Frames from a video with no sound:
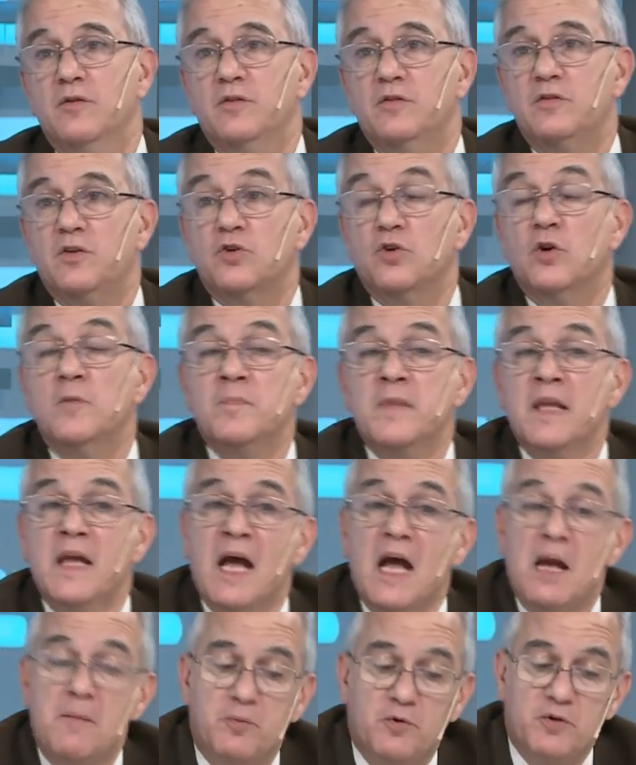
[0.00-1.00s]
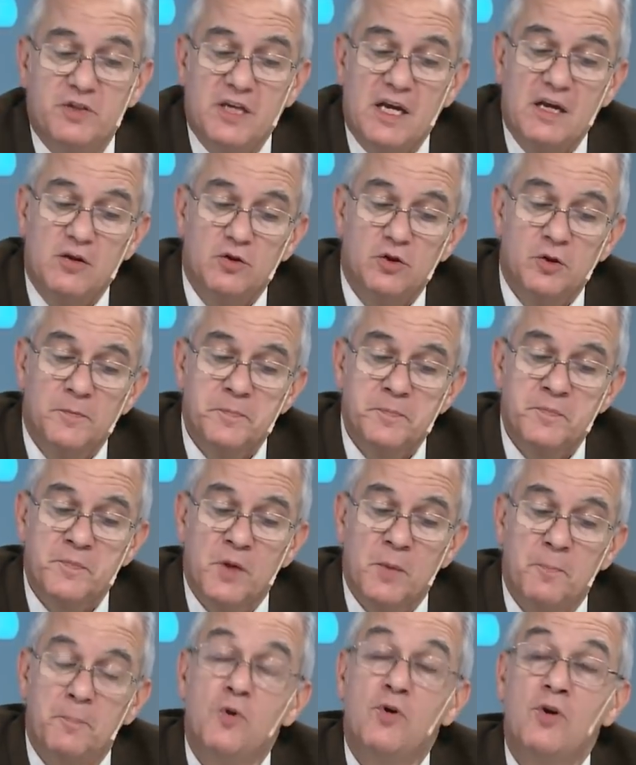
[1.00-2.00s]
¿no es cierto? Apoyado
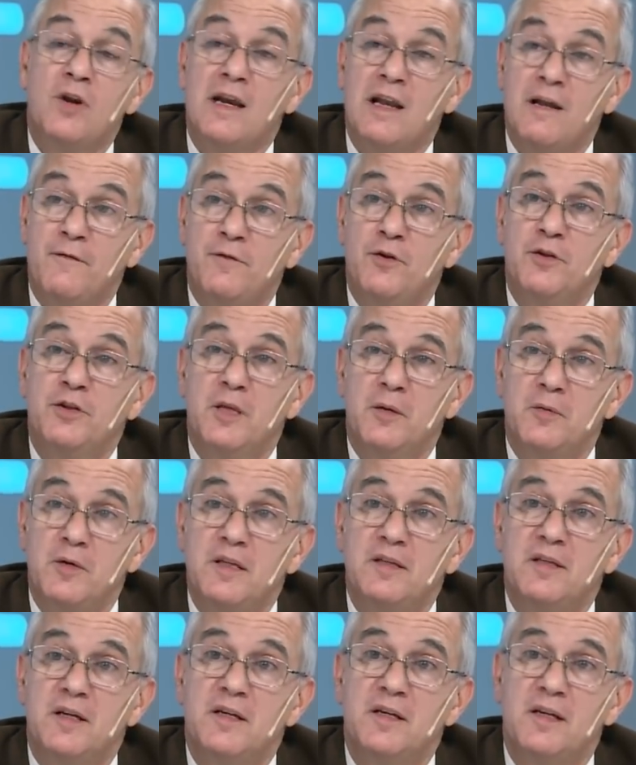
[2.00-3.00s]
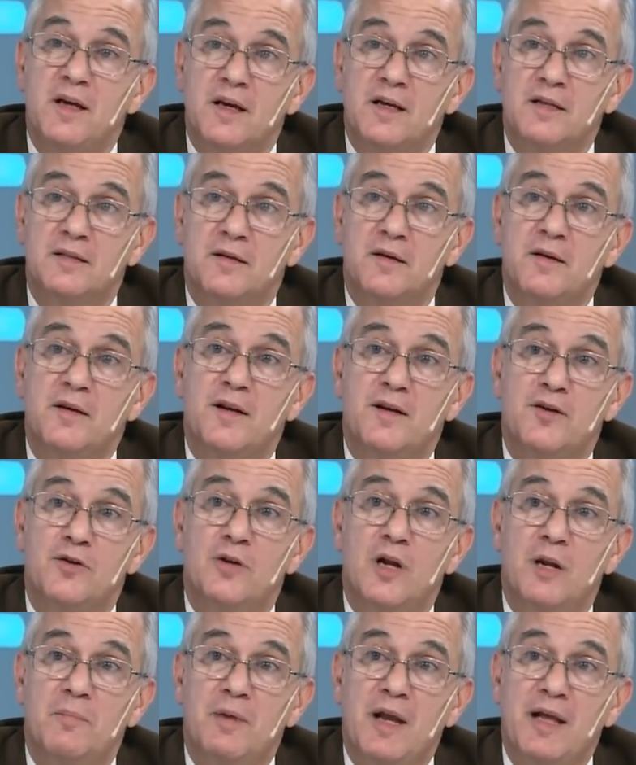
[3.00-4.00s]
por la flota británica que estaba en el Río
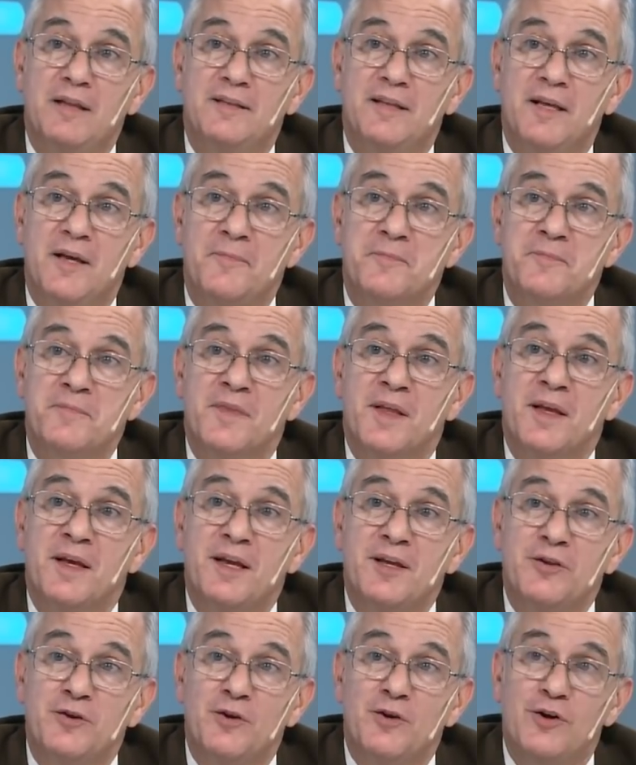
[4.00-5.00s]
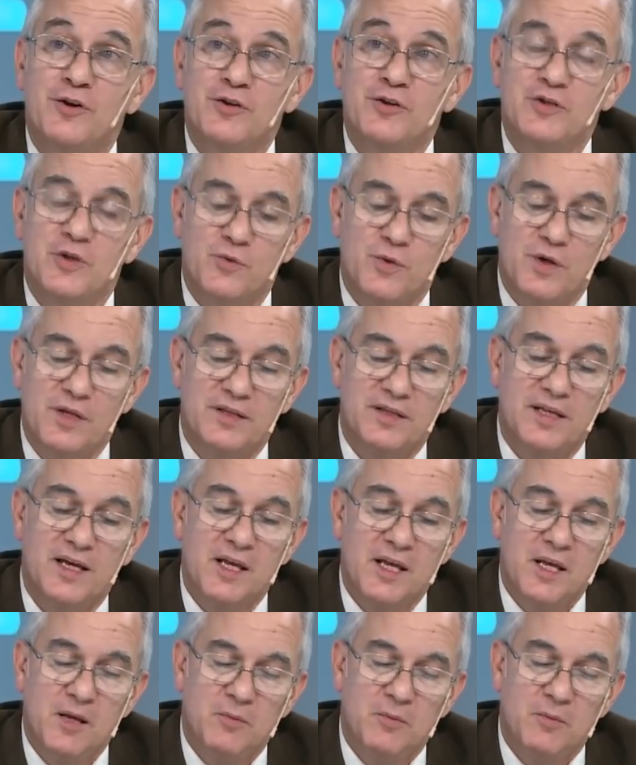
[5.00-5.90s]
de la Plata. Mirá. Que esto es lo que no se cuenta.